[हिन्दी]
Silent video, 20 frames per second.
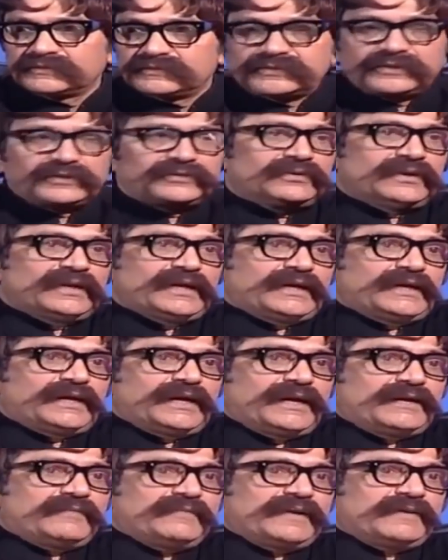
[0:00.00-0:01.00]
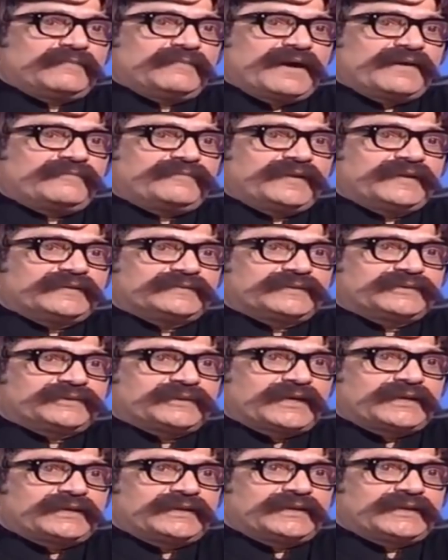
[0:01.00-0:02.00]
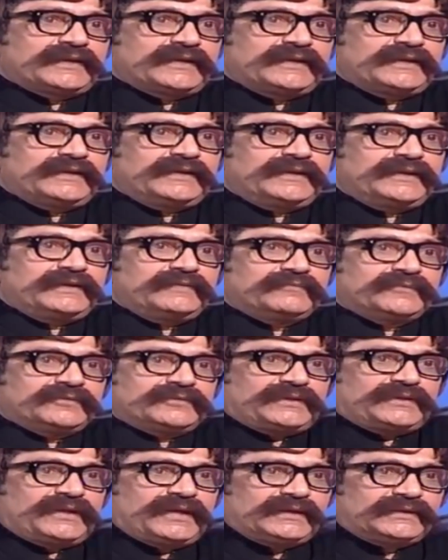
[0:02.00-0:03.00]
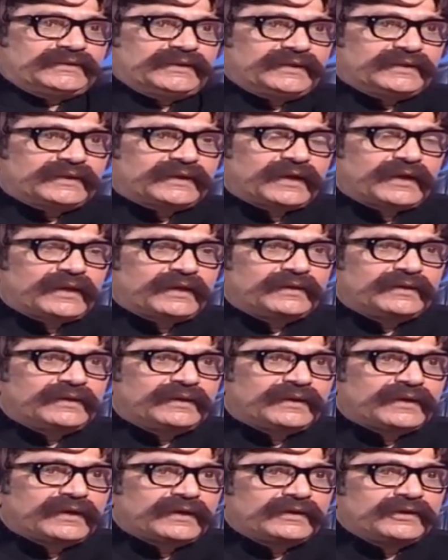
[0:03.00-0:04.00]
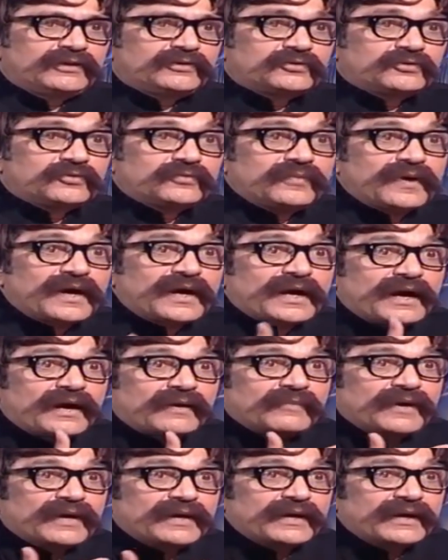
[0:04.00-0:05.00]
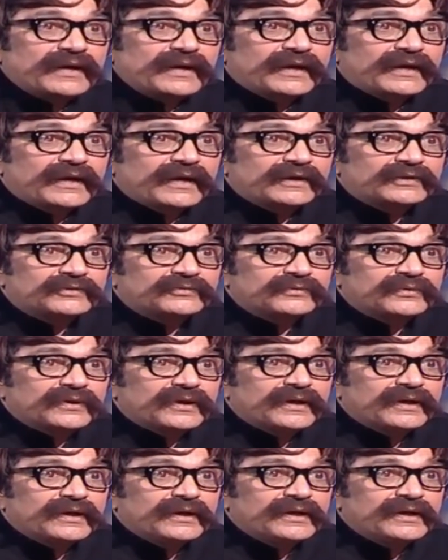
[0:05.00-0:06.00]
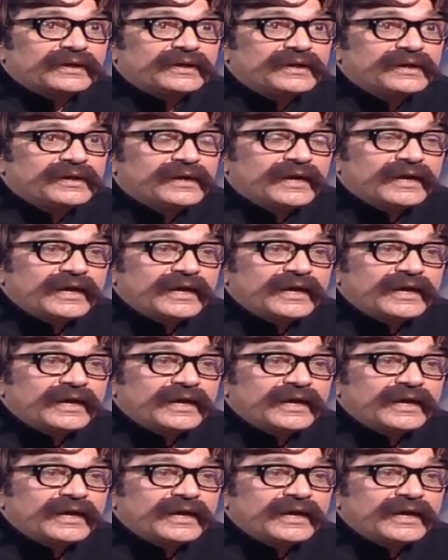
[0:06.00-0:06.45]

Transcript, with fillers: मुझे तो लग रहा है मैंने माफिया से शादी कर ली है मुझसे एक दिन कह रही है कह रही है तुम्हारा हमारा निकाह जो है